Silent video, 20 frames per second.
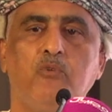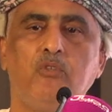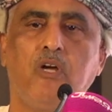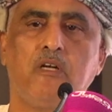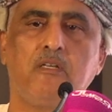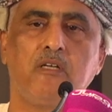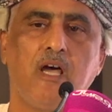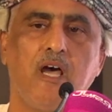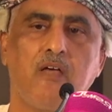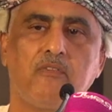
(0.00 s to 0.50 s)

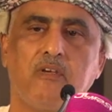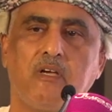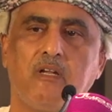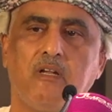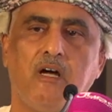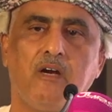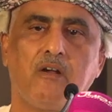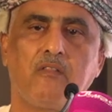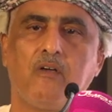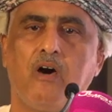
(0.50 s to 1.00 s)
أن هذه
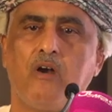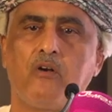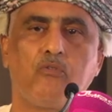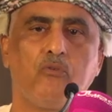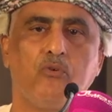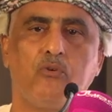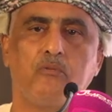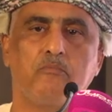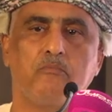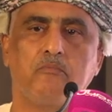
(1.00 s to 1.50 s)
الأرض
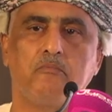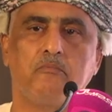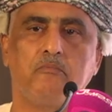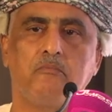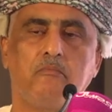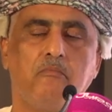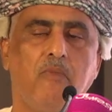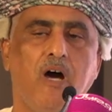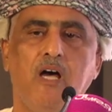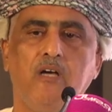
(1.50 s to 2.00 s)
أرضهم
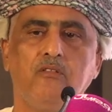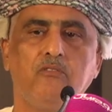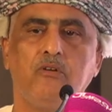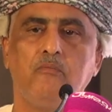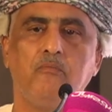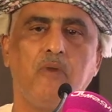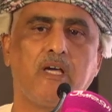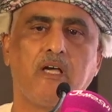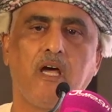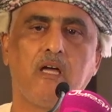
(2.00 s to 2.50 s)
ما
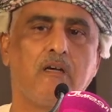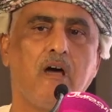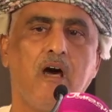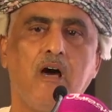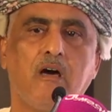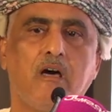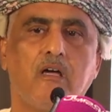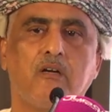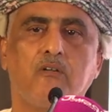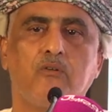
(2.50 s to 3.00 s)
عندهم مكان
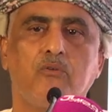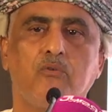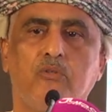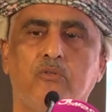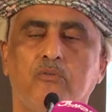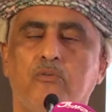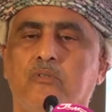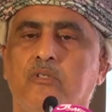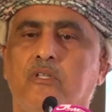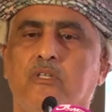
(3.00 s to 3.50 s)
آخر
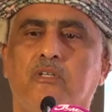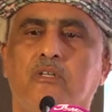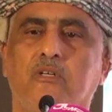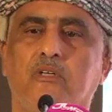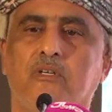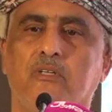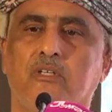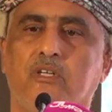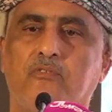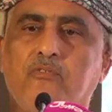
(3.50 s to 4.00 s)
يروحوا
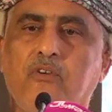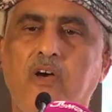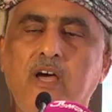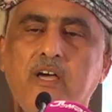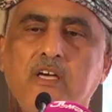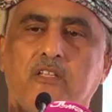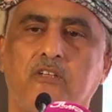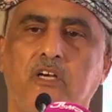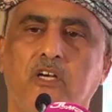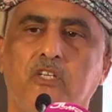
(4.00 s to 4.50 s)

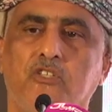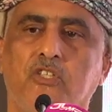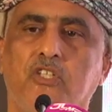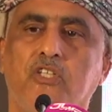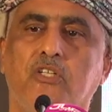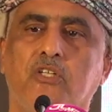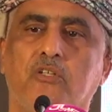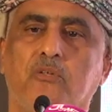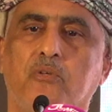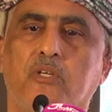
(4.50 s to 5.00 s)
كفاية
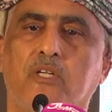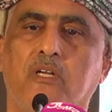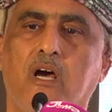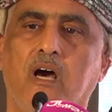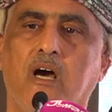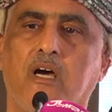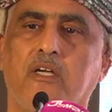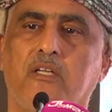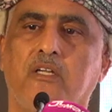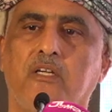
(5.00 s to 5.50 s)
تهجير وإلى
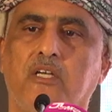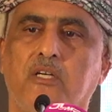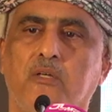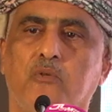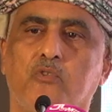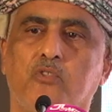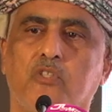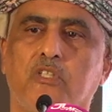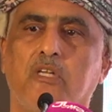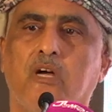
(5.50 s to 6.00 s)
آخره
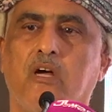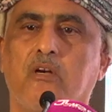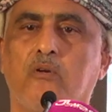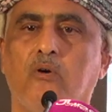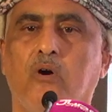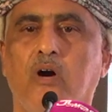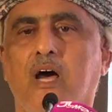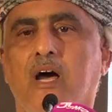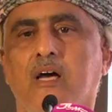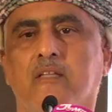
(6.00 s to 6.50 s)

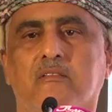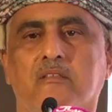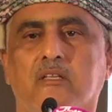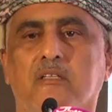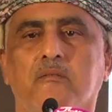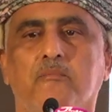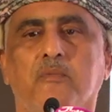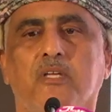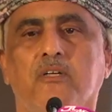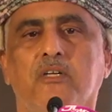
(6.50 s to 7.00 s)
وسيناريوهات
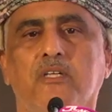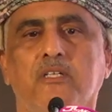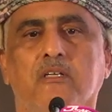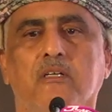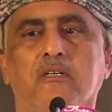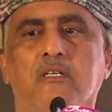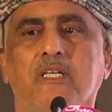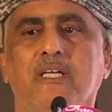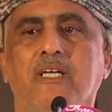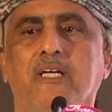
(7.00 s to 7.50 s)
تدميرية
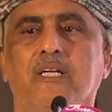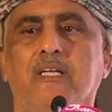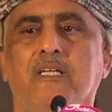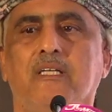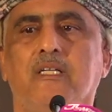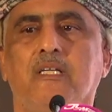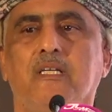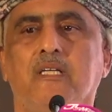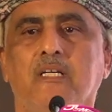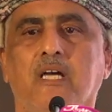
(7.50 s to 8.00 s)

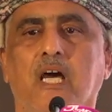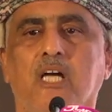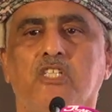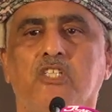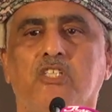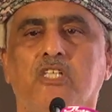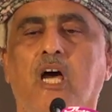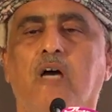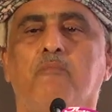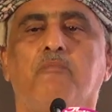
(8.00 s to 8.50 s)

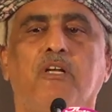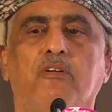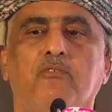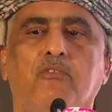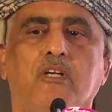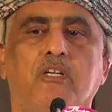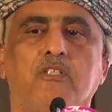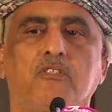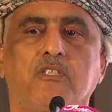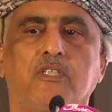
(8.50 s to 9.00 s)
للشعب
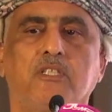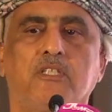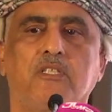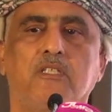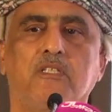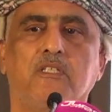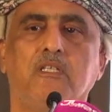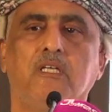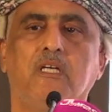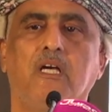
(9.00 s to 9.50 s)

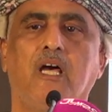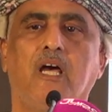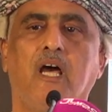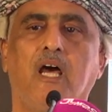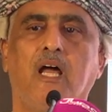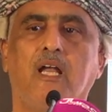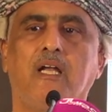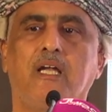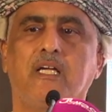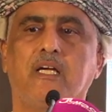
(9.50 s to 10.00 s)
الفلسطيني
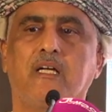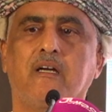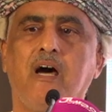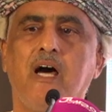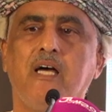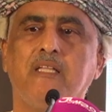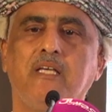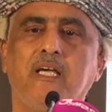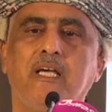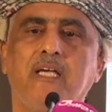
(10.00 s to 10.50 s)

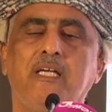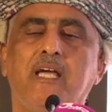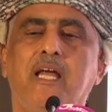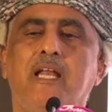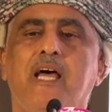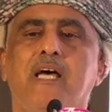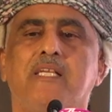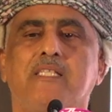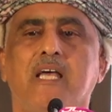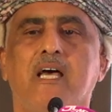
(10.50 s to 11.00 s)
الإرادة هي
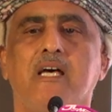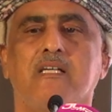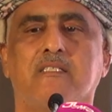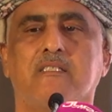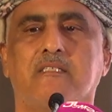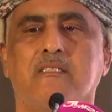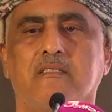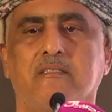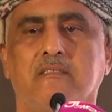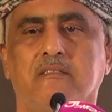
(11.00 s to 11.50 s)

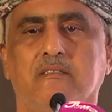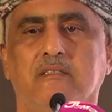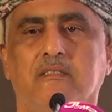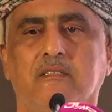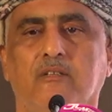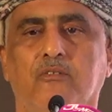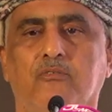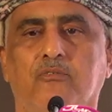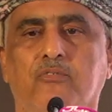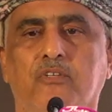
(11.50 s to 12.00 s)
الأساس
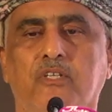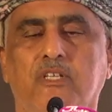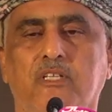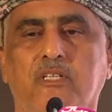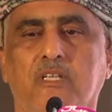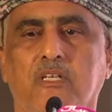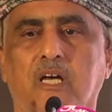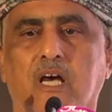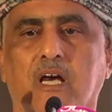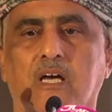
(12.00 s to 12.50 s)

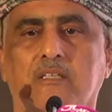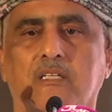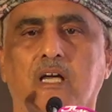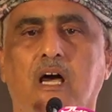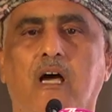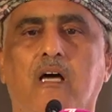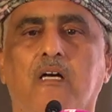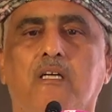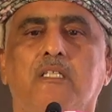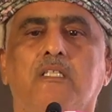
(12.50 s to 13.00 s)
في
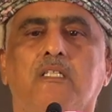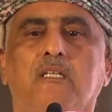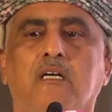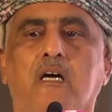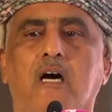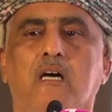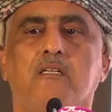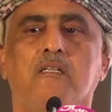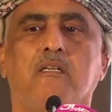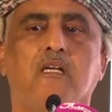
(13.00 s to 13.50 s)
تحقيق
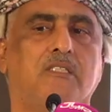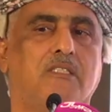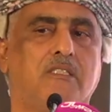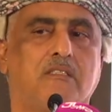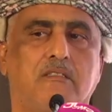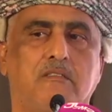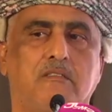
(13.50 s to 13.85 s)
النصر